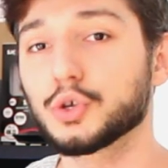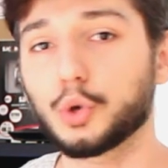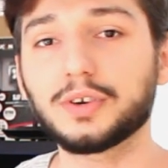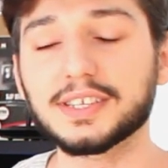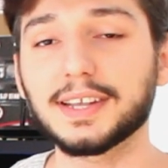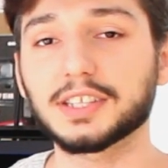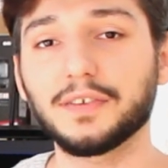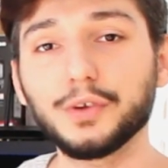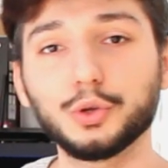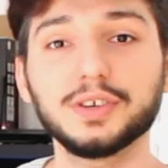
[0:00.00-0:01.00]
sonrasında ise
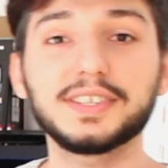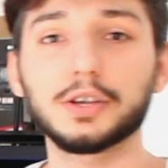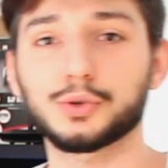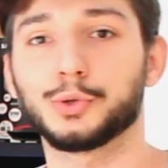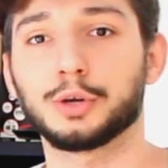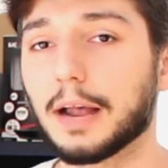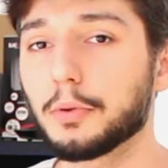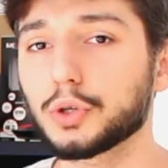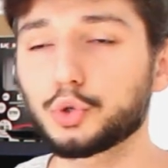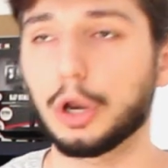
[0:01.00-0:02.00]
videoyu size sunuyorum. Yani
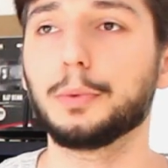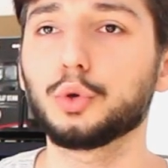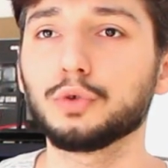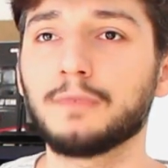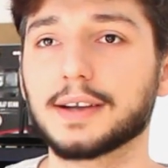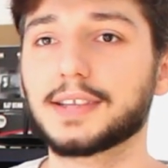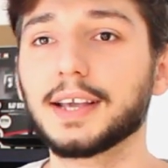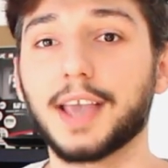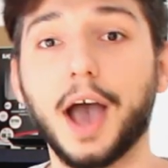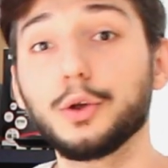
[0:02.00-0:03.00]
burada şöyle bir durum var.
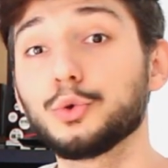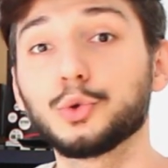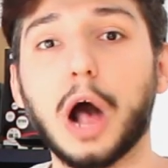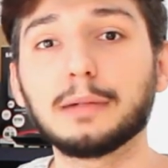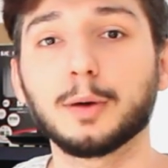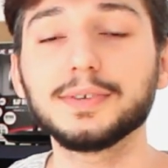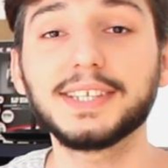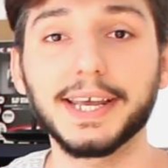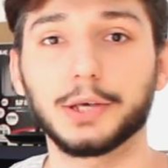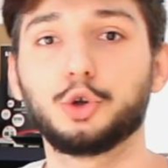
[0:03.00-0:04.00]
Sanki her ürünü almamız
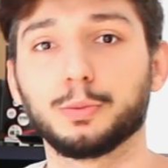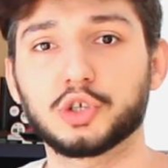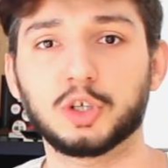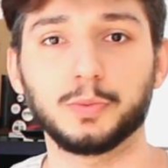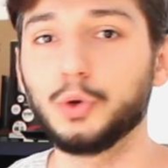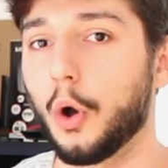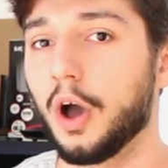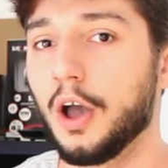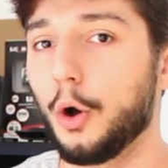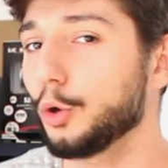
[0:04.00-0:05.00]
gerekiyormuş gibi. Yok.
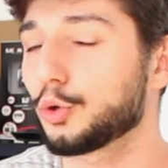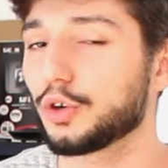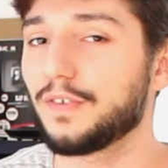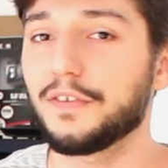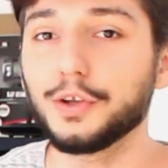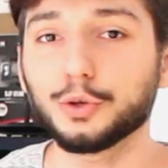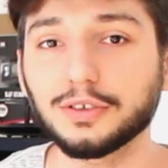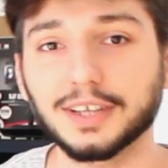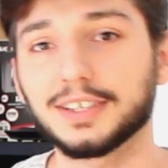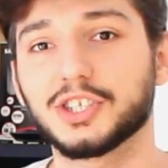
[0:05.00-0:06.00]
Oturun ve videonun
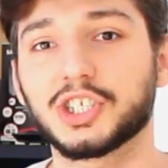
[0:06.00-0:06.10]
tadını